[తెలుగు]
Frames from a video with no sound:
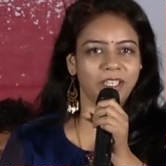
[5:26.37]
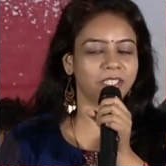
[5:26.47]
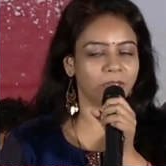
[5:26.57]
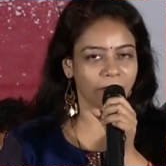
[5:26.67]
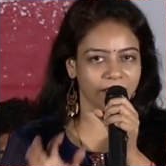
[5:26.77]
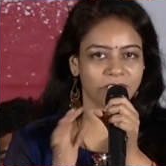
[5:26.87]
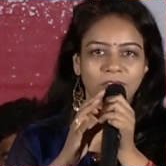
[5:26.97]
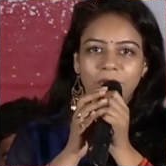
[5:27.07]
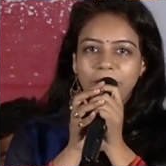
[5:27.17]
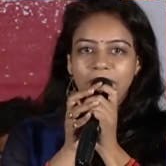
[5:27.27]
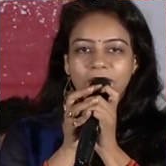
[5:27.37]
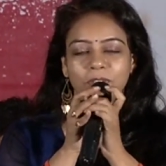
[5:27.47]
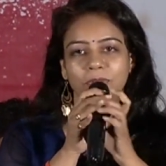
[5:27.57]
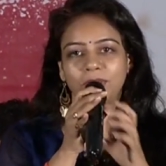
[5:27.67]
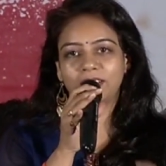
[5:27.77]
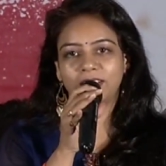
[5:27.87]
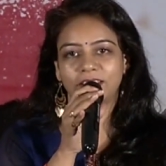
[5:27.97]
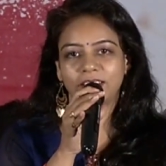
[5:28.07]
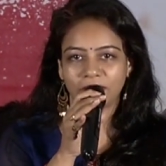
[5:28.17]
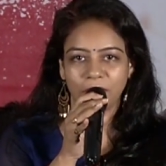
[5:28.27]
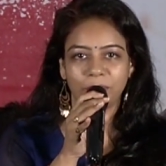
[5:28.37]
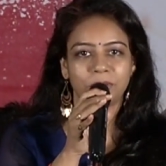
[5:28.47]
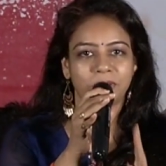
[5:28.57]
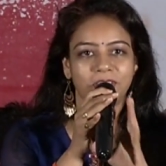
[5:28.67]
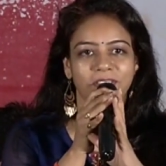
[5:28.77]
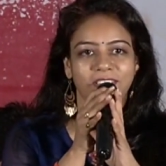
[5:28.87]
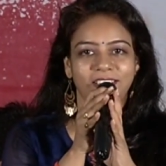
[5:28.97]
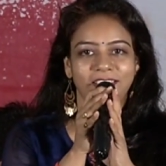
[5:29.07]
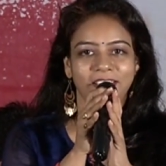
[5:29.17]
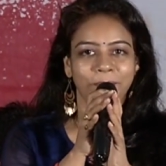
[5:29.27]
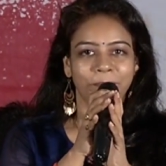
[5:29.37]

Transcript: మినిట్స్లో ఒక అక్షరం కూడా మార్చకుండా నేను దాన్ని కంపోజ్ చేయడం జరిగింది